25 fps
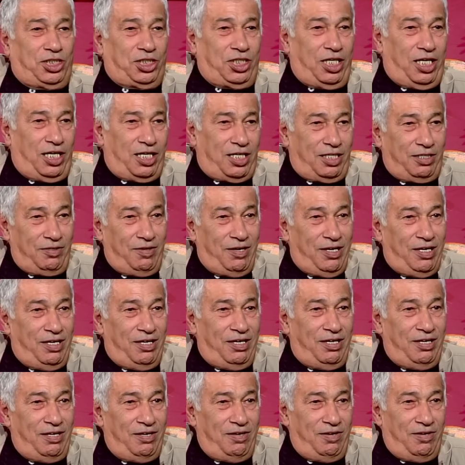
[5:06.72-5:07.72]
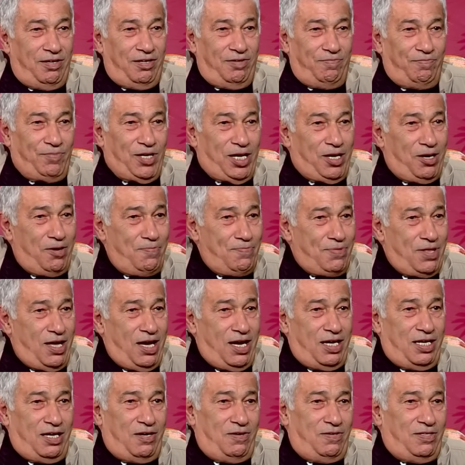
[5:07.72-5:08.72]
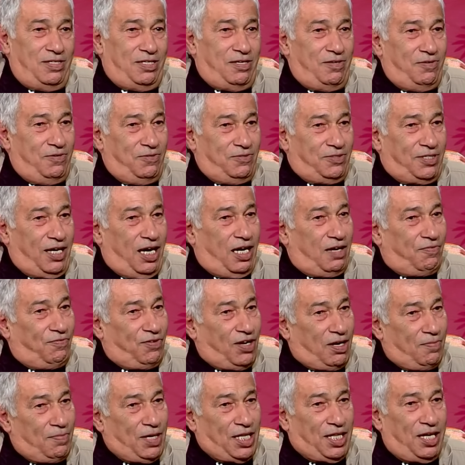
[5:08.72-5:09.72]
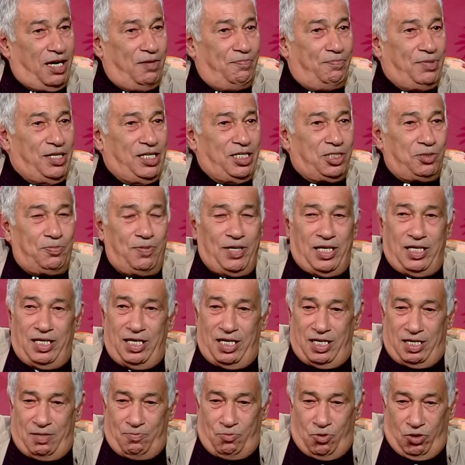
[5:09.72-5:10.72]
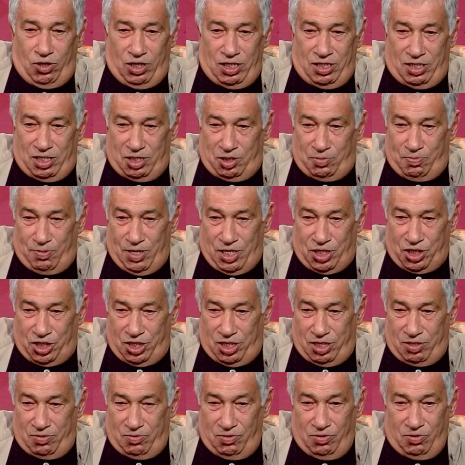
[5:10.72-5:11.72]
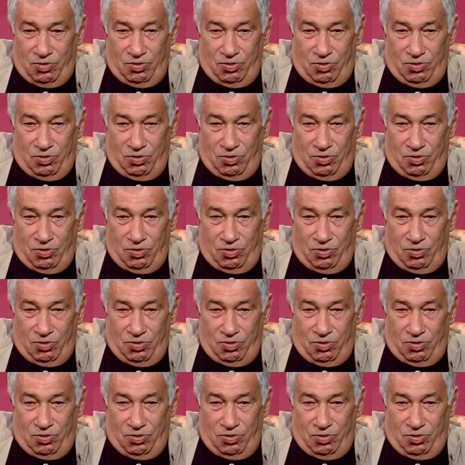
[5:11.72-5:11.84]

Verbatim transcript: الشهر رمضان يا ولدي وتعرف رمضان بالنسبه لي انا مقدس برشا مقدس